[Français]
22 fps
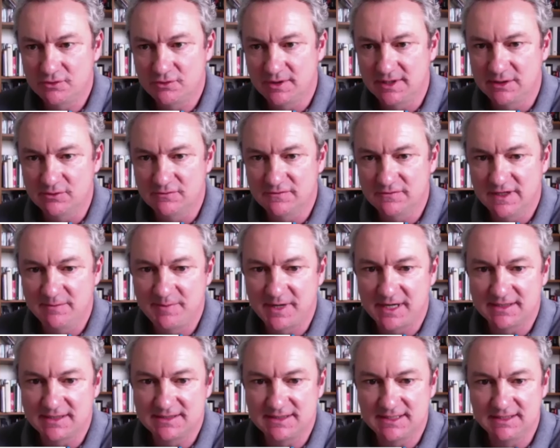les nouvelles
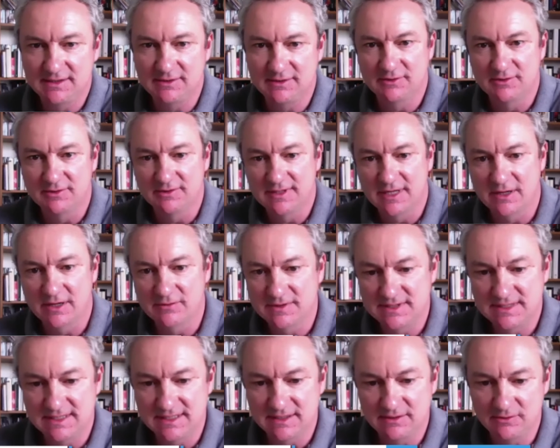pratiques, là
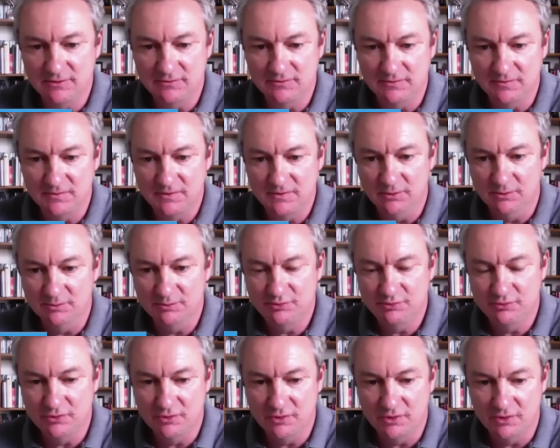aussi, qui ont
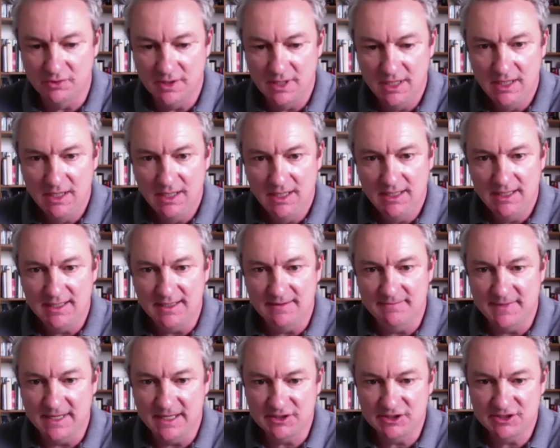pu
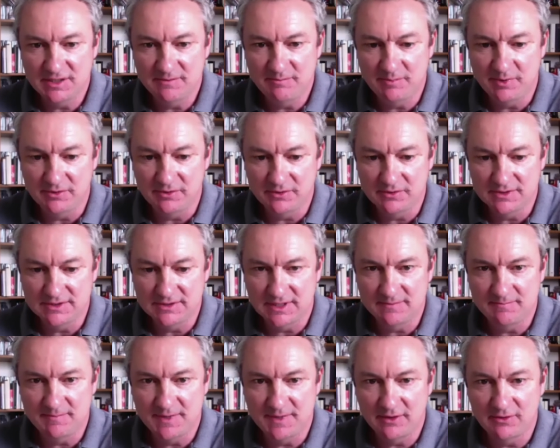émerger pendant
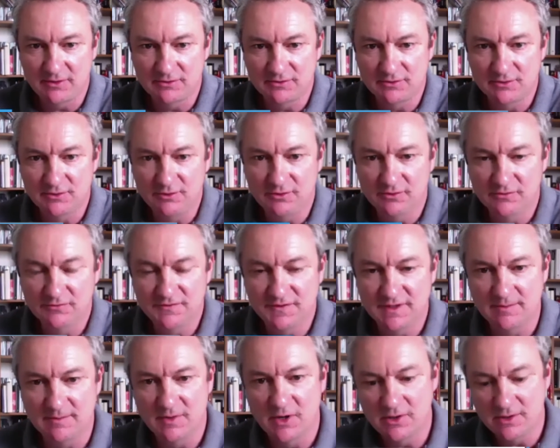cette période de
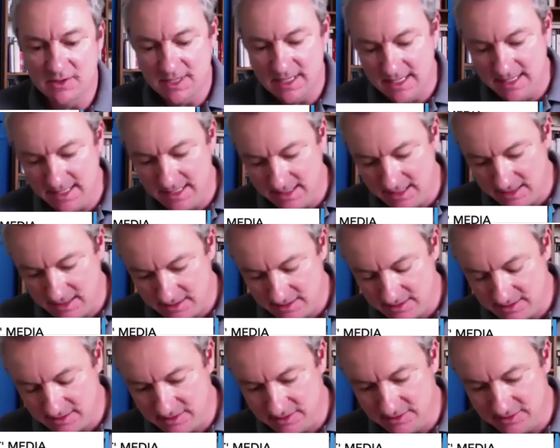confinement.
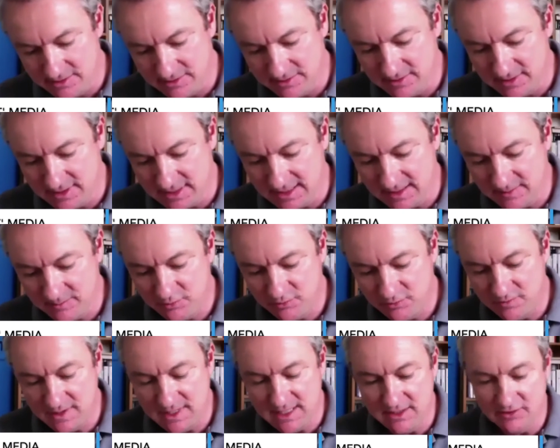et
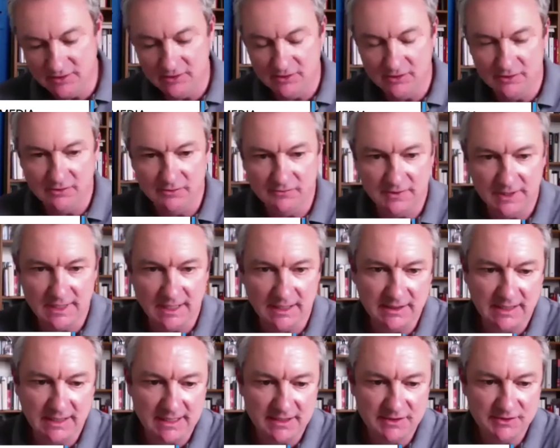puis, voilà,
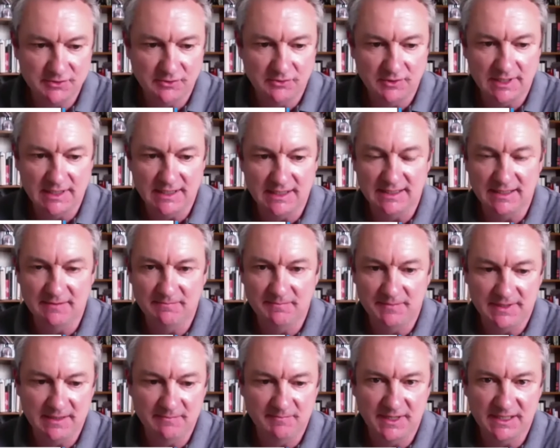quelles sont les,
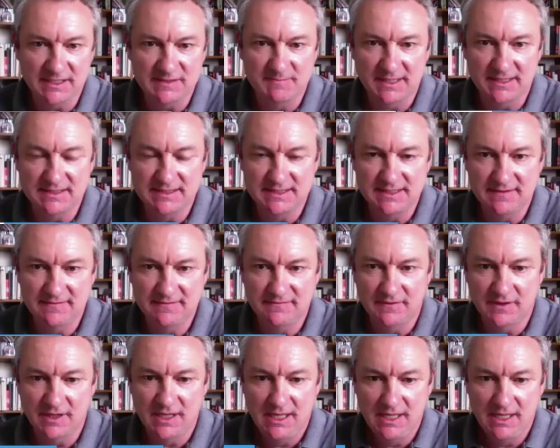perspectives,